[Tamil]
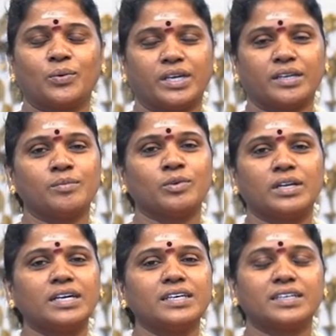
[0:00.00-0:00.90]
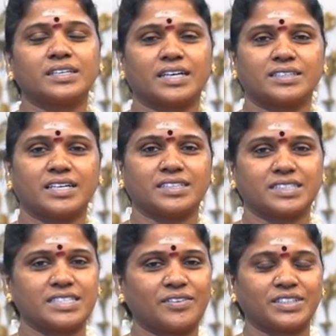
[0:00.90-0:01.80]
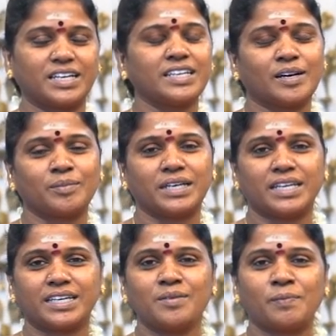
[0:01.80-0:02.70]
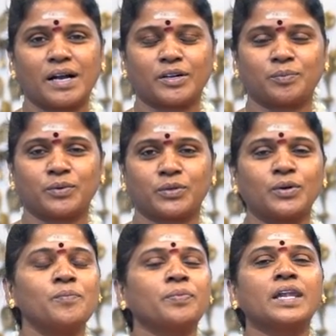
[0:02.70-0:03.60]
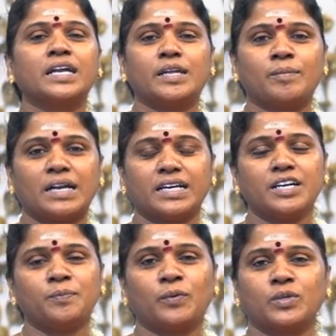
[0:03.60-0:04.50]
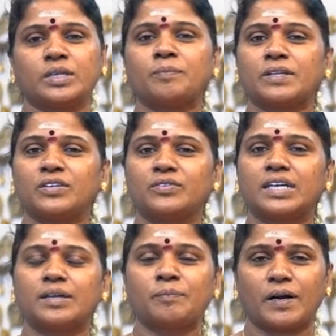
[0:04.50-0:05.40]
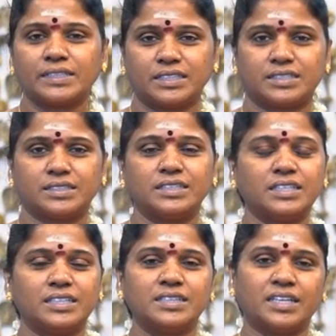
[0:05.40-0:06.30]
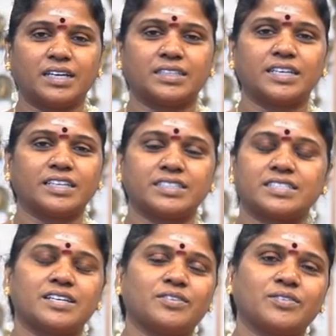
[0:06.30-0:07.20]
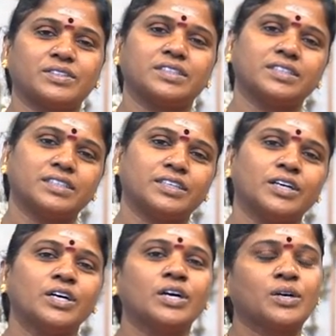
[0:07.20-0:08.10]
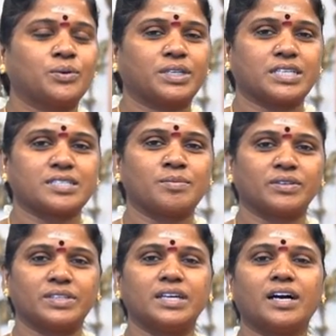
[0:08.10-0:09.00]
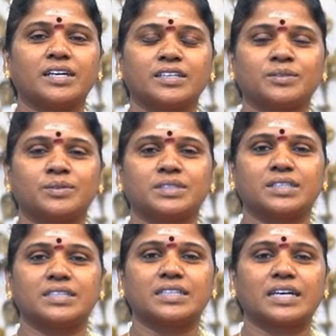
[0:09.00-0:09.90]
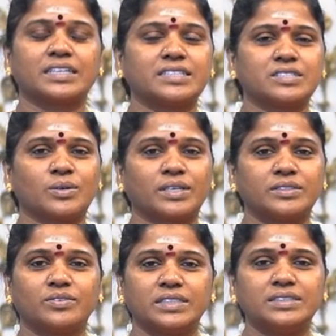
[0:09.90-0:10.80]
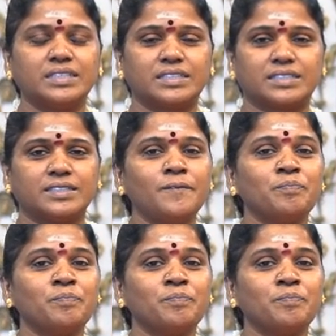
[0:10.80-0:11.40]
உயரமுள்ள ராதாகிருஷ்ணாவை தான் நாம் இன்றைக்கி பார்க்க போகிறோம் நம்ம ஆல்ரெடி போட்ட பதிவுகளை பார்த்துட்டு இந்த ராதாகிருஷ்ணாவை வந்து ஒரு கஸ்டமர் வந்து ஆர்டர் கொடுத்துருந்தாங்க ஸோ அது வந்திருக்கு